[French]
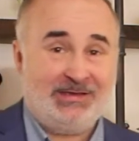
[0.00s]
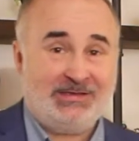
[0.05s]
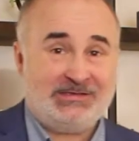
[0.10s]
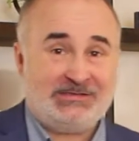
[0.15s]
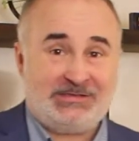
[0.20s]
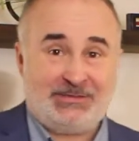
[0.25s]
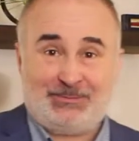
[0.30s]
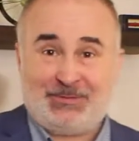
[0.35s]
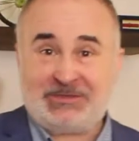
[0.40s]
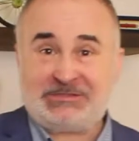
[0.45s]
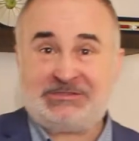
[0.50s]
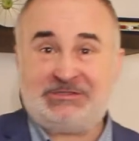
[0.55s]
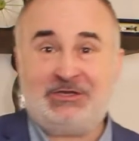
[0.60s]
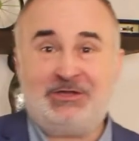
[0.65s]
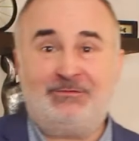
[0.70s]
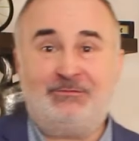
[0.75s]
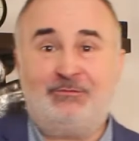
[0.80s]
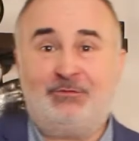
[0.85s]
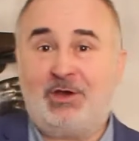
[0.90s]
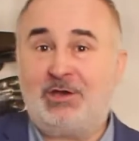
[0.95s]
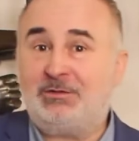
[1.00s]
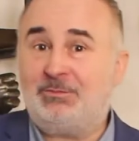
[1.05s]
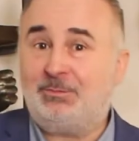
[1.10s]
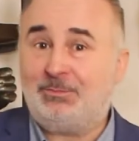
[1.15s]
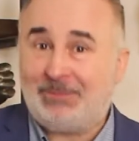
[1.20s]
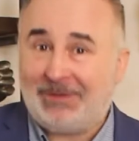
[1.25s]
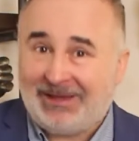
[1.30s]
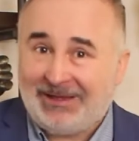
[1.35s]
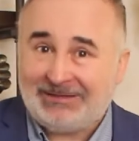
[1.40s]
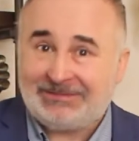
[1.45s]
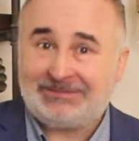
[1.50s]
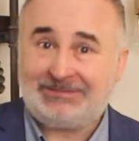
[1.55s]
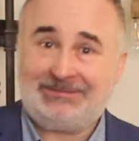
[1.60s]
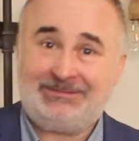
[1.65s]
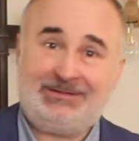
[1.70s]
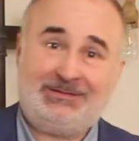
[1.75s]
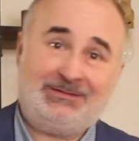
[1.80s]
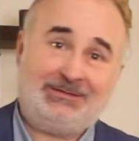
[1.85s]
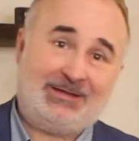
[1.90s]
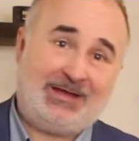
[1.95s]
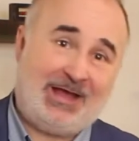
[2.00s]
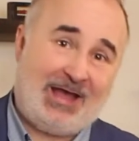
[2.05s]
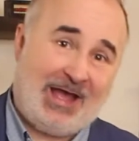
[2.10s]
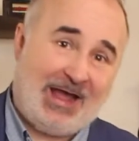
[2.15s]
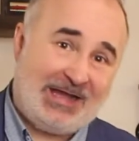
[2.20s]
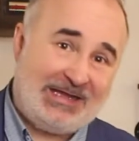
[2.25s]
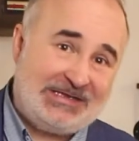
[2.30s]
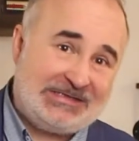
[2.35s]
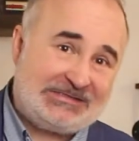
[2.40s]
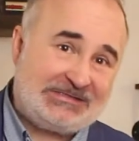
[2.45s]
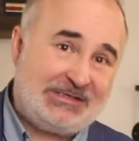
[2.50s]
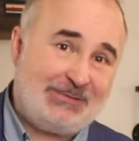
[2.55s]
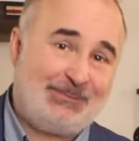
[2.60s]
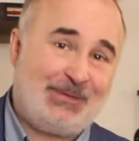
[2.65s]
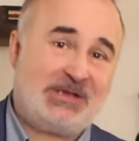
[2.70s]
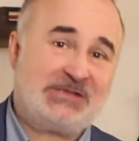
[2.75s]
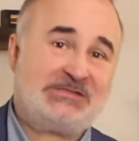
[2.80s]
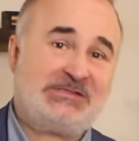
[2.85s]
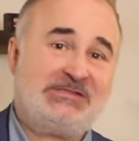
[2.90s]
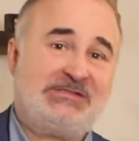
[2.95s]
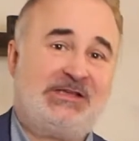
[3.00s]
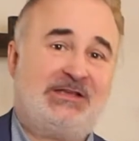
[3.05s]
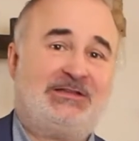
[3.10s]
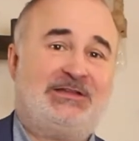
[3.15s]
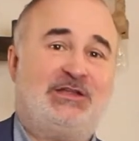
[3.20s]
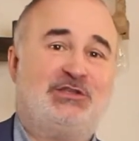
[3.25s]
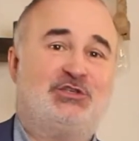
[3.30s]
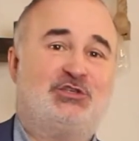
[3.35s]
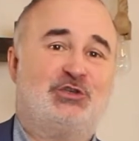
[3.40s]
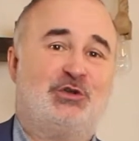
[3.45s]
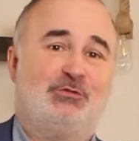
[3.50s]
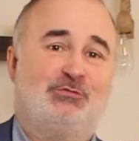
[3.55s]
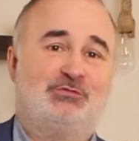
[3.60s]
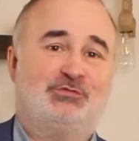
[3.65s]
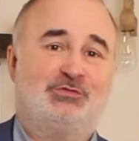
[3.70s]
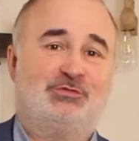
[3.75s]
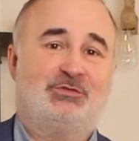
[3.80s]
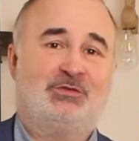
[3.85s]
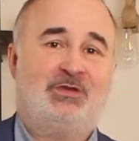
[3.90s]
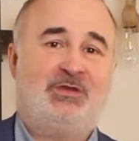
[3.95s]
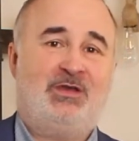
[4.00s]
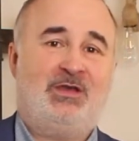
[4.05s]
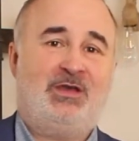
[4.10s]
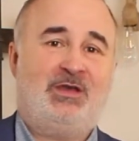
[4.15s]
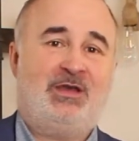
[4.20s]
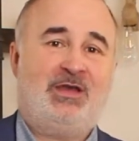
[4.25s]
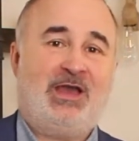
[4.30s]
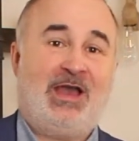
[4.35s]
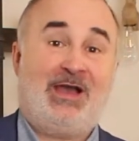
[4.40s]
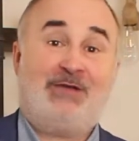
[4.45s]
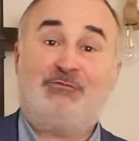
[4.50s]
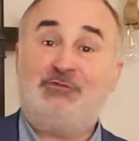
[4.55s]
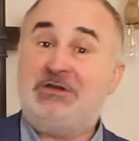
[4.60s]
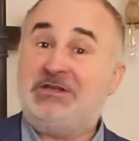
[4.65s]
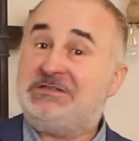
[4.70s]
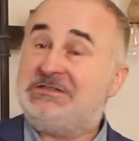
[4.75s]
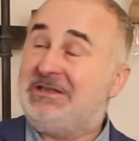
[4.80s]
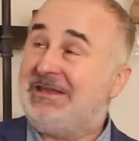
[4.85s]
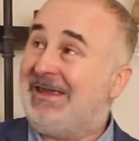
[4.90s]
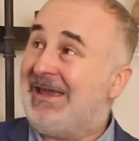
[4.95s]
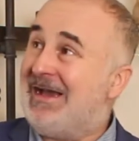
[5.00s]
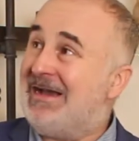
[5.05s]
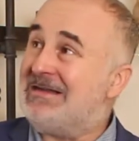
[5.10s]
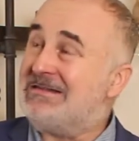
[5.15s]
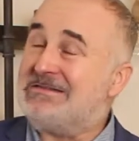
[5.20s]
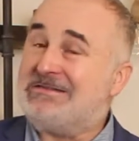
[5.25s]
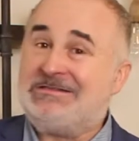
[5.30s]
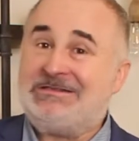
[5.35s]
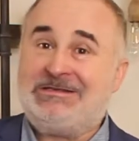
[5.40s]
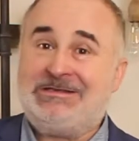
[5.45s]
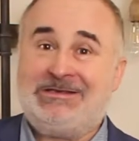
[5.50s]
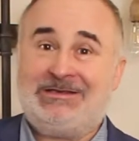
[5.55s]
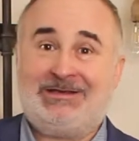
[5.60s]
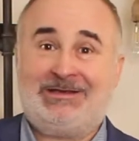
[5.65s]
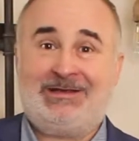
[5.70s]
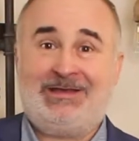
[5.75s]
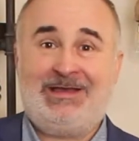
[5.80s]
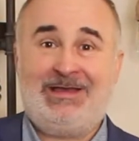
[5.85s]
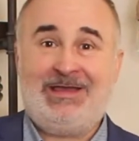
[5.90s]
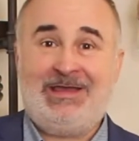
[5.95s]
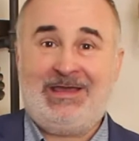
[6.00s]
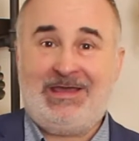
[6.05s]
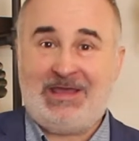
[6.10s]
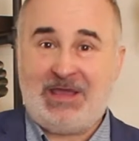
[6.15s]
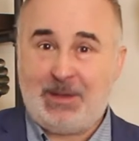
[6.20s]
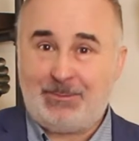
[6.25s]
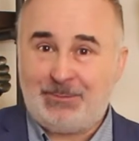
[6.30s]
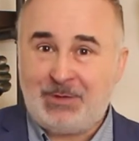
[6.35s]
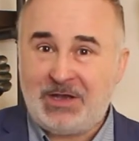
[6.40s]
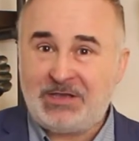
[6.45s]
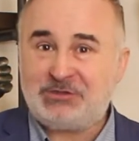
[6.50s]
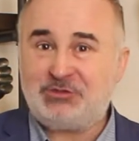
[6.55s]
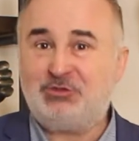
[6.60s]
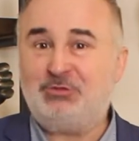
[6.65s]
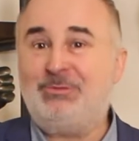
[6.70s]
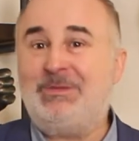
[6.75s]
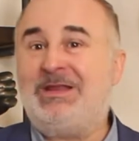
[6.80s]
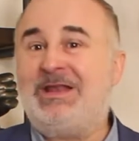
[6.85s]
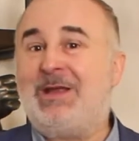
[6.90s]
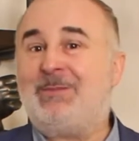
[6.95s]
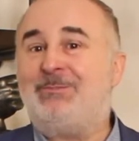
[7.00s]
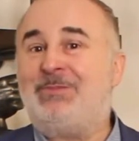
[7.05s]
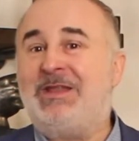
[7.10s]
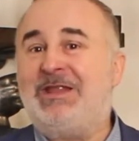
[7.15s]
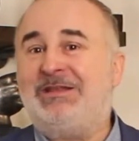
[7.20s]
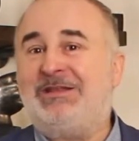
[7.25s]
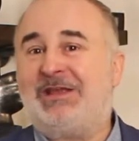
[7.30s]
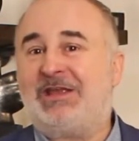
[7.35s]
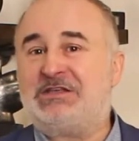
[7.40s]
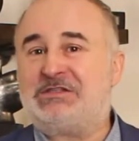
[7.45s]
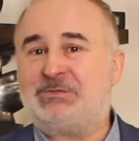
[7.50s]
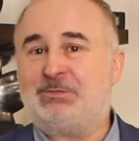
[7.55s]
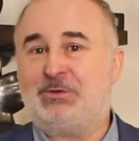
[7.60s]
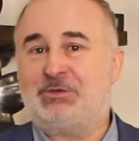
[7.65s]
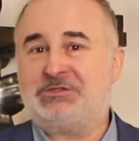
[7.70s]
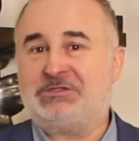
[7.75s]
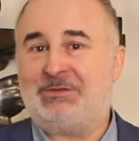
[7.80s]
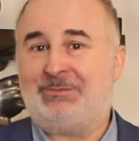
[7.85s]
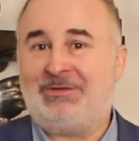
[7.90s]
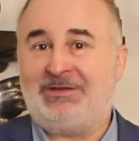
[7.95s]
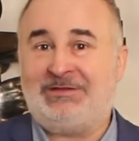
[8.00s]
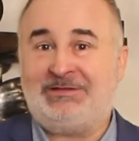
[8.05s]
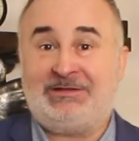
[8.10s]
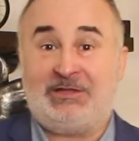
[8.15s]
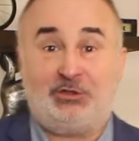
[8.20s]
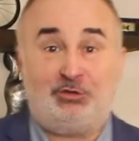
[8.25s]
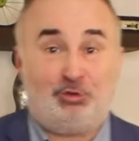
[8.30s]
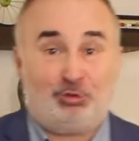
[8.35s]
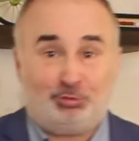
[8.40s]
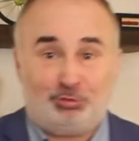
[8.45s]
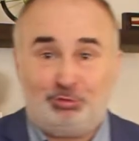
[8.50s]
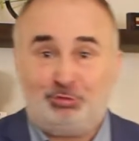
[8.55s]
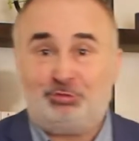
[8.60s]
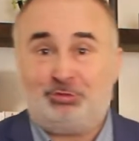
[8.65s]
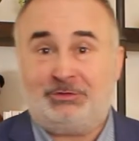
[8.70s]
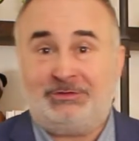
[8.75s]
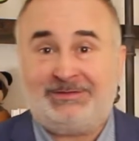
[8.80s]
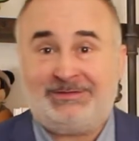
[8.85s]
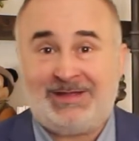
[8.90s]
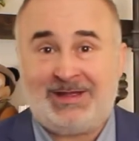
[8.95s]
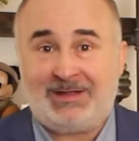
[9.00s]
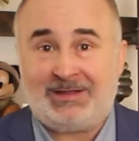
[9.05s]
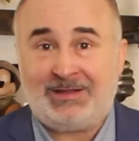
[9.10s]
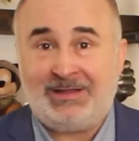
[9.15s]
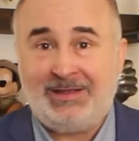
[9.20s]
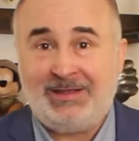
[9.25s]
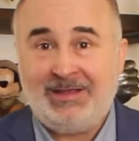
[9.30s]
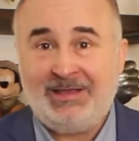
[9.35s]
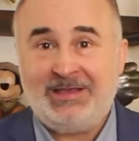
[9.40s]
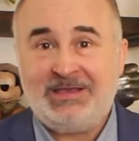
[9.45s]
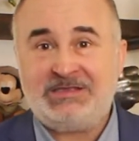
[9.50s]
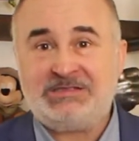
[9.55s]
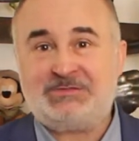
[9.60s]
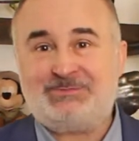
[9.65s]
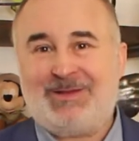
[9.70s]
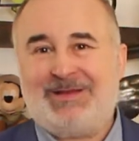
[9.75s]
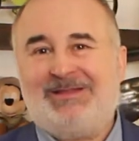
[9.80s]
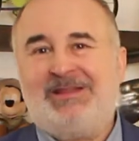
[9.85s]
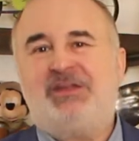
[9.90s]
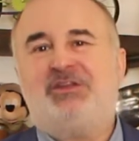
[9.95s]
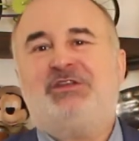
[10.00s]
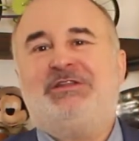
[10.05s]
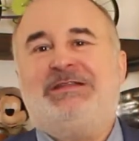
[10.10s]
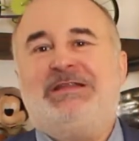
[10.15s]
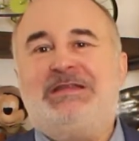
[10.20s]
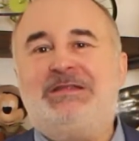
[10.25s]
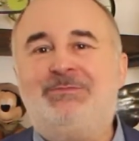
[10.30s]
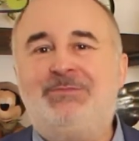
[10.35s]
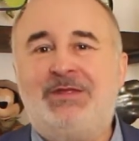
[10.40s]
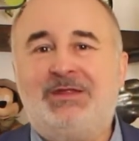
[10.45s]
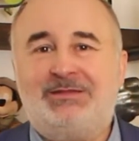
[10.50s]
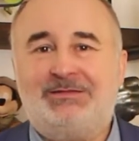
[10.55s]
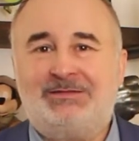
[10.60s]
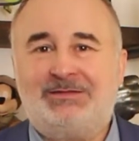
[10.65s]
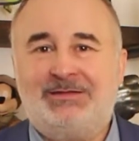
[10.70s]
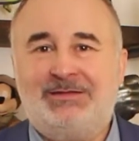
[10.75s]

Ces personnes vont être prêtes à laisser passer certaines choses, à vous laisser grandir et à ne pas assumer la pleine responsabilité de tout tout le temps. Cependant, il y a des limites.